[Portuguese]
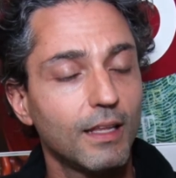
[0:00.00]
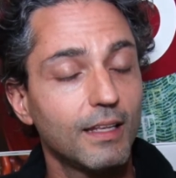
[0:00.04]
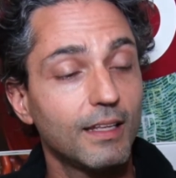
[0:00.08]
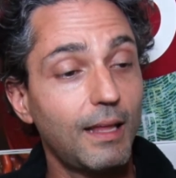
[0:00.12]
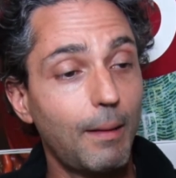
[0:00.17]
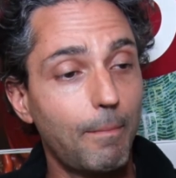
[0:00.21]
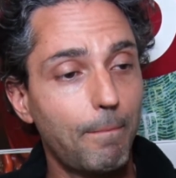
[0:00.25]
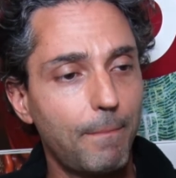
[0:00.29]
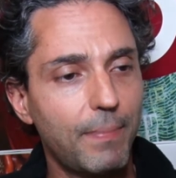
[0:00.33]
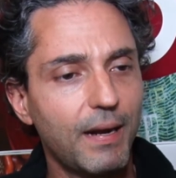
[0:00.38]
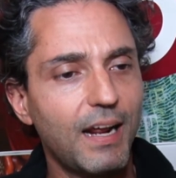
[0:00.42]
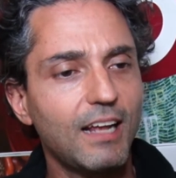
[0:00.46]

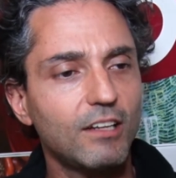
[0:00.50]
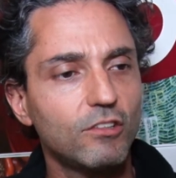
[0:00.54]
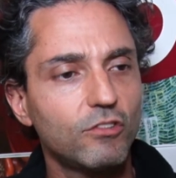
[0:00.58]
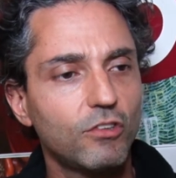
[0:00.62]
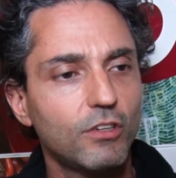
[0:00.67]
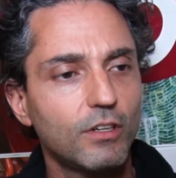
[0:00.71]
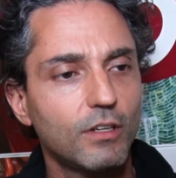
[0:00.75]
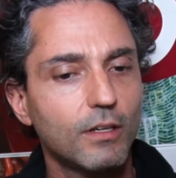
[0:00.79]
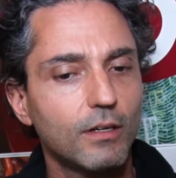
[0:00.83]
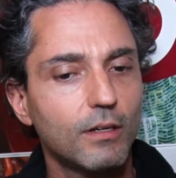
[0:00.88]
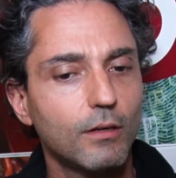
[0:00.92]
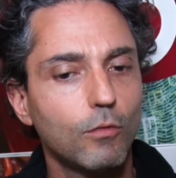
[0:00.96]
Na
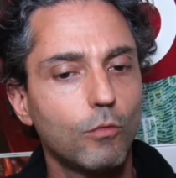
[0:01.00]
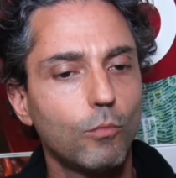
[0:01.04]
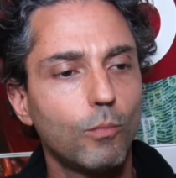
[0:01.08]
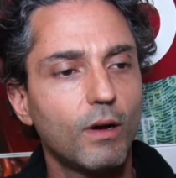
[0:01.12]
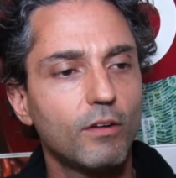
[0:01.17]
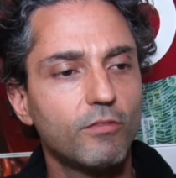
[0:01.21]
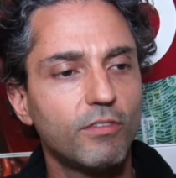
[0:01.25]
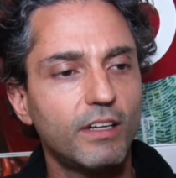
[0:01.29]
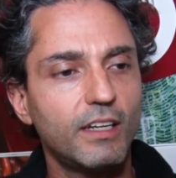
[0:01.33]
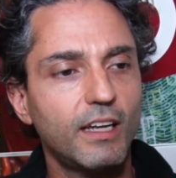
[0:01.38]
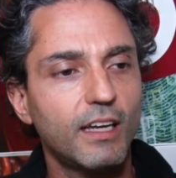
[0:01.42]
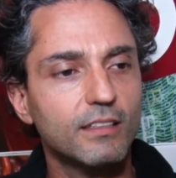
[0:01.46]
prática,
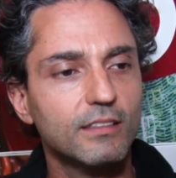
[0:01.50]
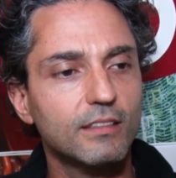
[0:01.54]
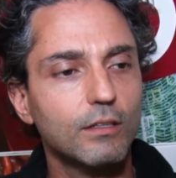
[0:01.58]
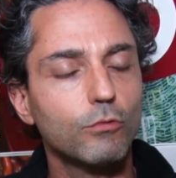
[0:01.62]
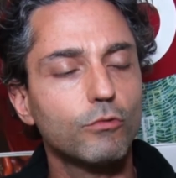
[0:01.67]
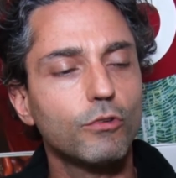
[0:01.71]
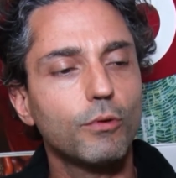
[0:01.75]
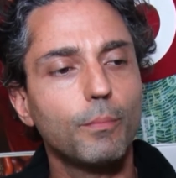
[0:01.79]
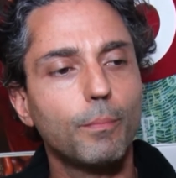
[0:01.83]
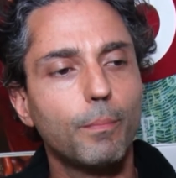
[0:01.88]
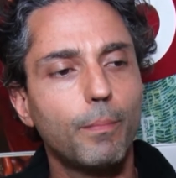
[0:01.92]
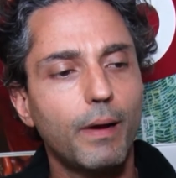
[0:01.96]
uma
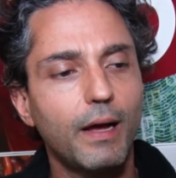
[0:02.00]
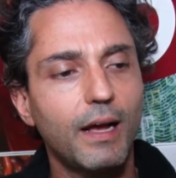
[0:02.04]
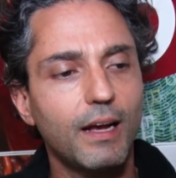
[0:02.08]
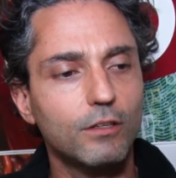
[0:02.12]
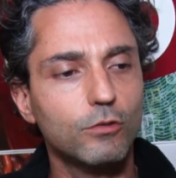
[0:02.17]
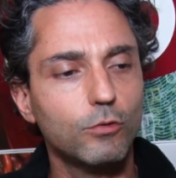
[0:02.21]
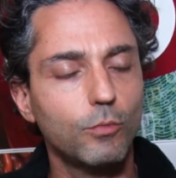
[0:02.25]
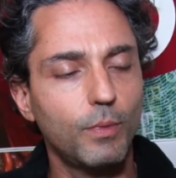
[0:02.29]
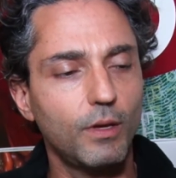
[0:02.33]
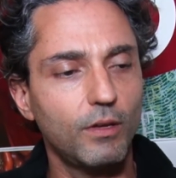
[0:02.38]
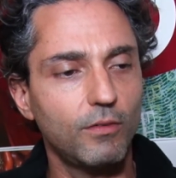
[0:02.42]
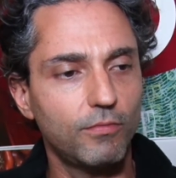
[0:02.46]
avaliação de
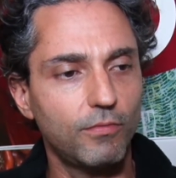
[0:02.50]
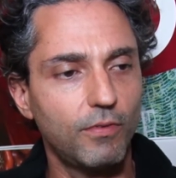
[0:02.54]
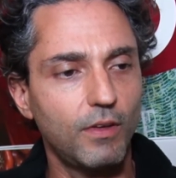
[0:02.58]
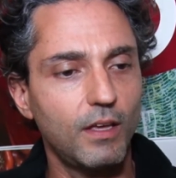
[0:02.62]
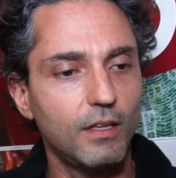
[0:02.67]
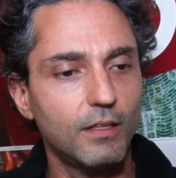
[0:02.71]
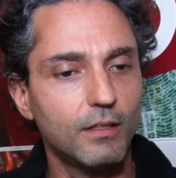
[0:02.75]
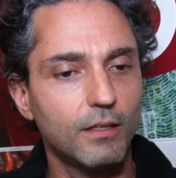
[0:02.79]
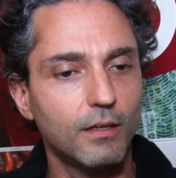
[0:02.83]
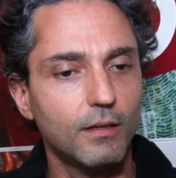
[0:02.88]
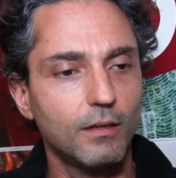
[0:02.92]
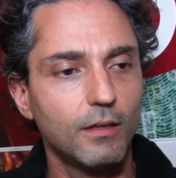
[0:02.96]
impacto bem
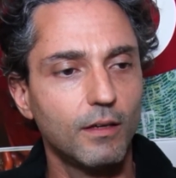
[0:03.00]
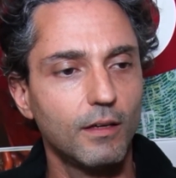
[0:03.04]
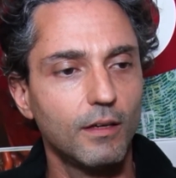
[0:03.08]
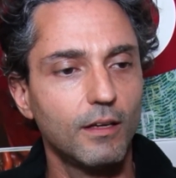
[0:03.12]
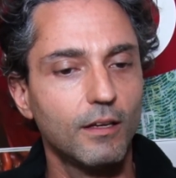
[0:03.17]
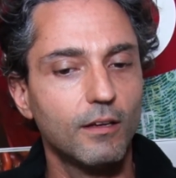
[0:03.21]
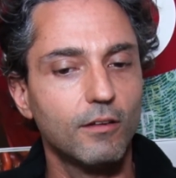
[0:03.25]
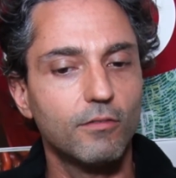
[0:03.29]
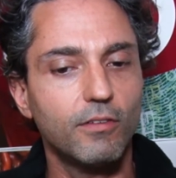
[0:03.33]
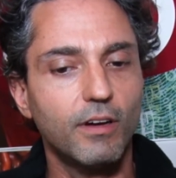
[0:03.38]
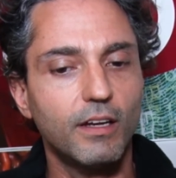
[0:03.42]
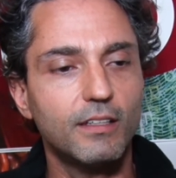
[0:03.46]
feita
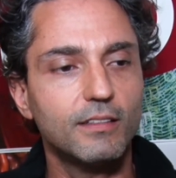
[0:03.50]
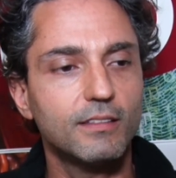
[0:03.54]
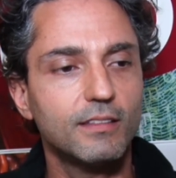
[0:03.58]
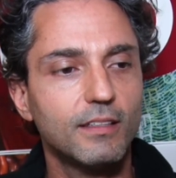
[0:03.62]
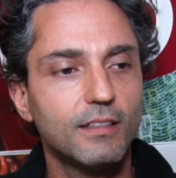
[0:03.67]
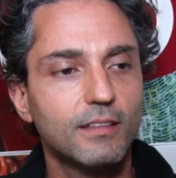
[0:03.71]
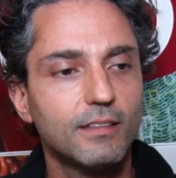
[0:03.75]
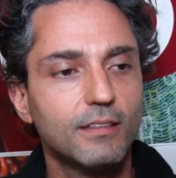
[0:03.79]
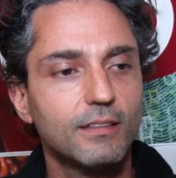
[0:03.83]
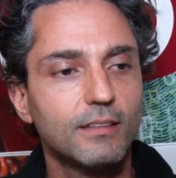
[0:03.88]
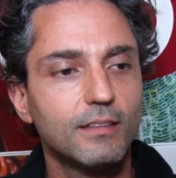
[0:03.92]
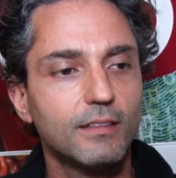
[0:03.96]
vai se